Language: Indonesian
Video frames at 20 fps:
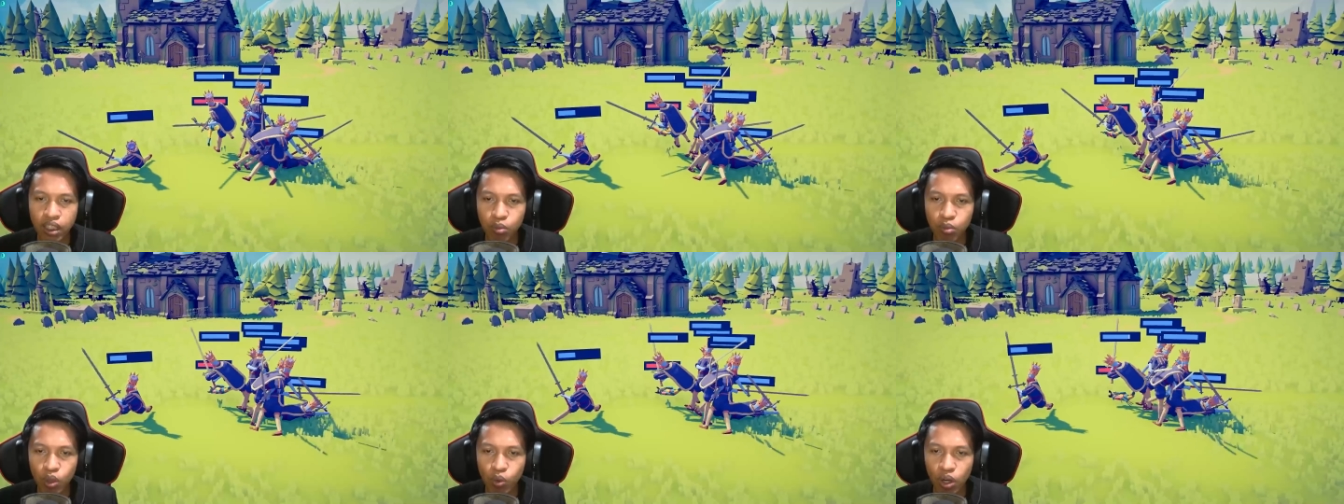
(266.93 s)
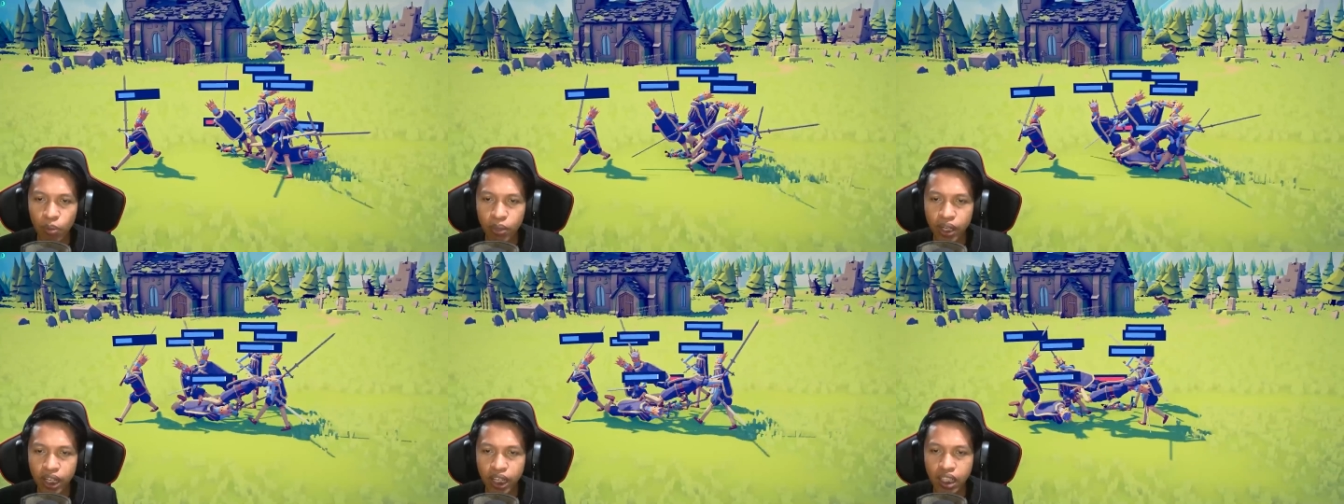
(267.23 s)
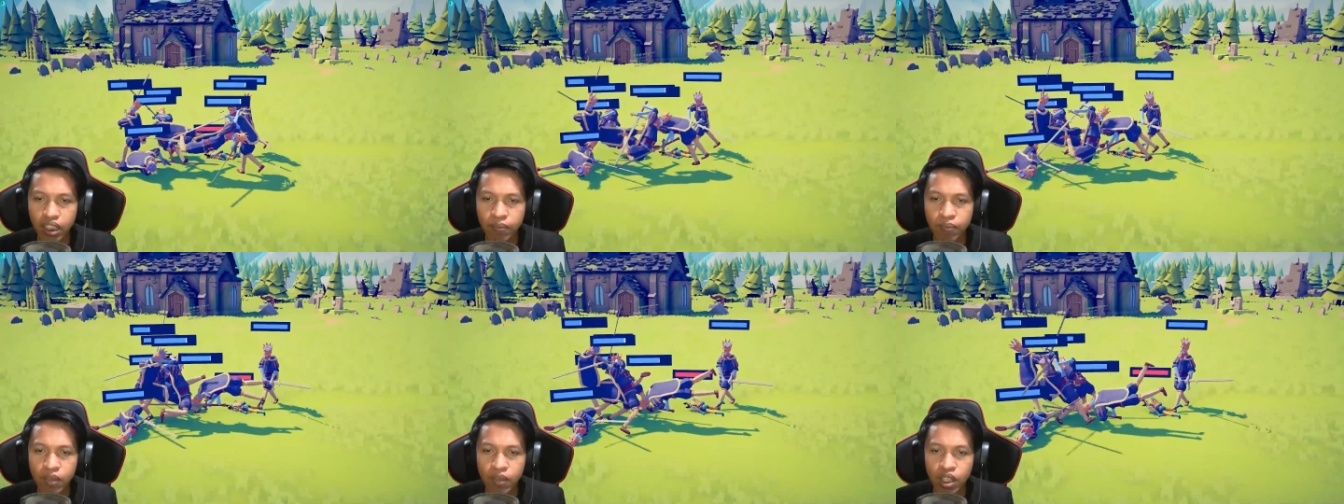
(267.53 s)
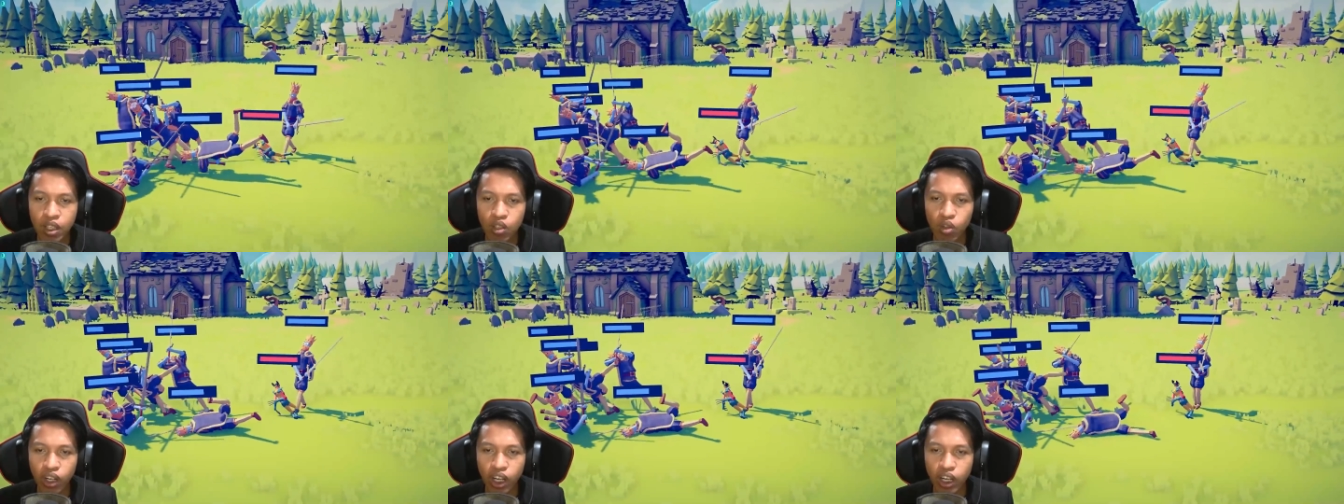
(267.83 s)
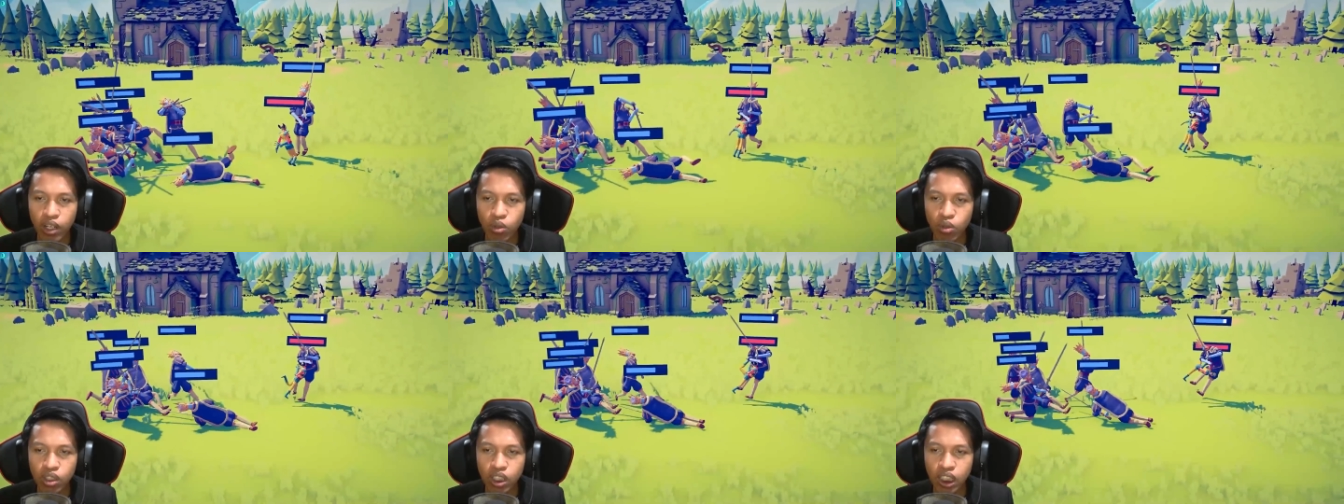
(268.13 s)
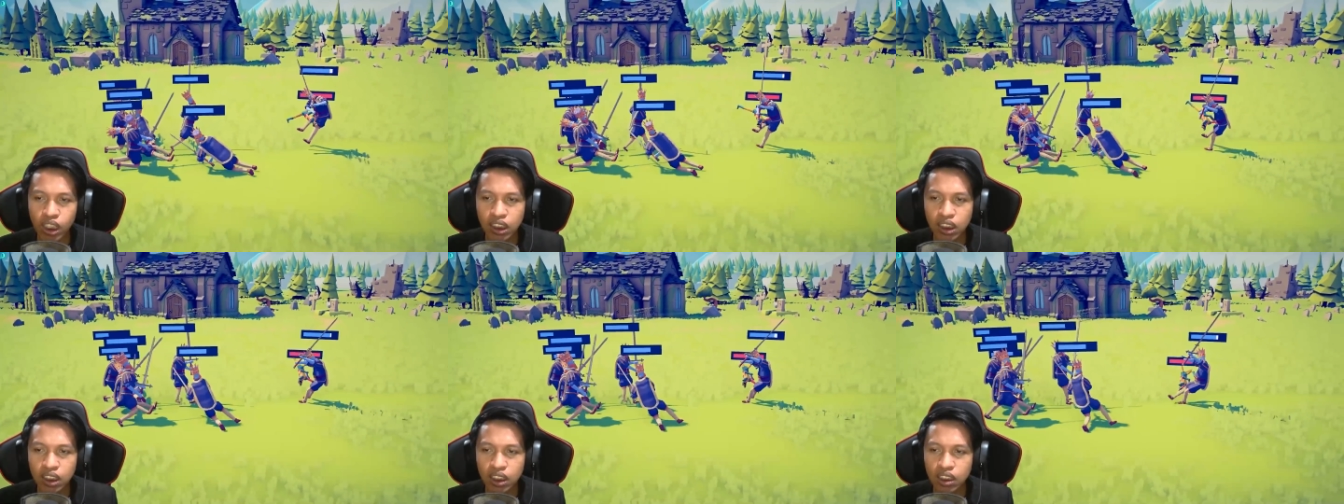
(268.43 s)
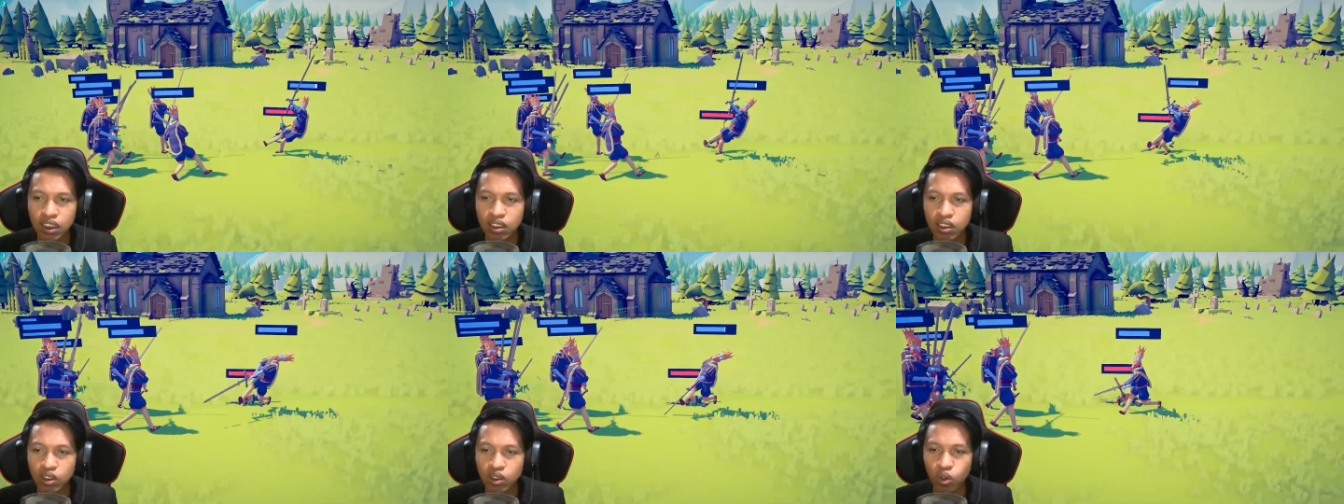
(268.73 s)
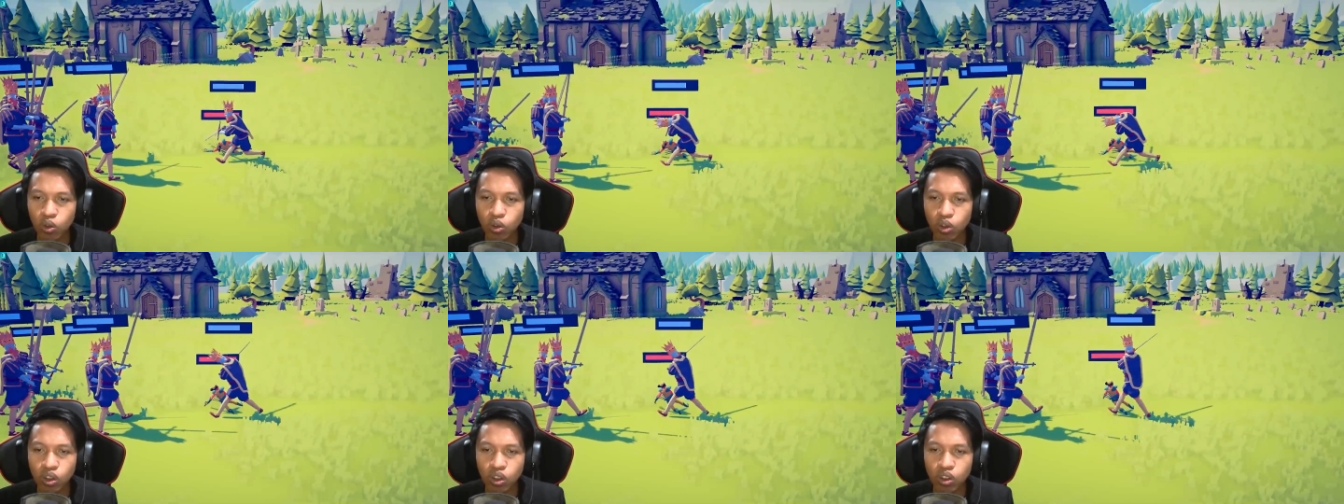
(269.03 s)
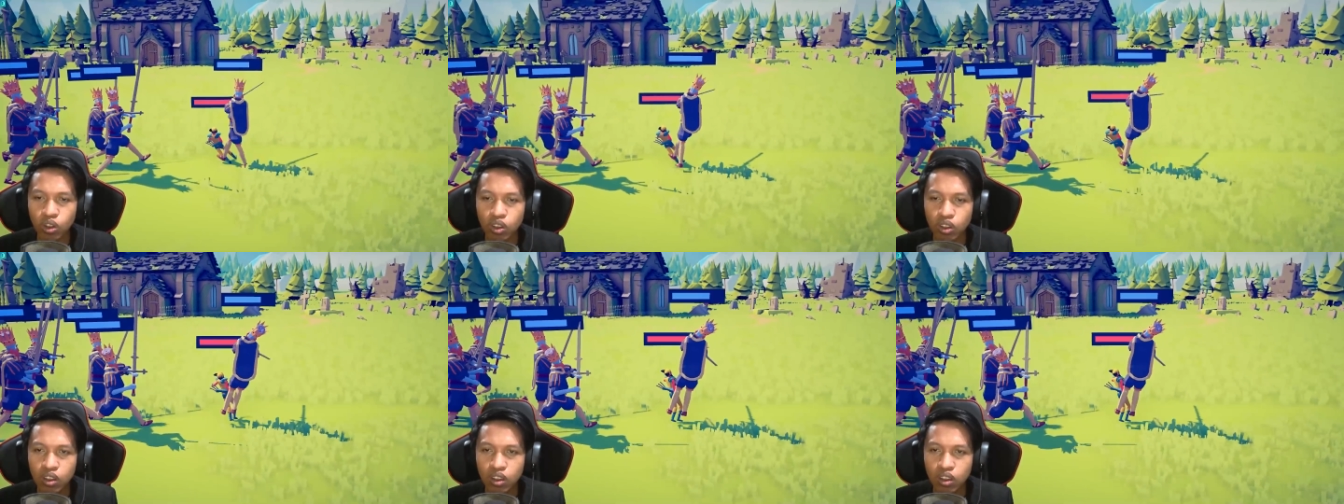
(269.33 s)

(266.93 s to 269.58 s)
Come on, Wolverine. You can do this. Truth.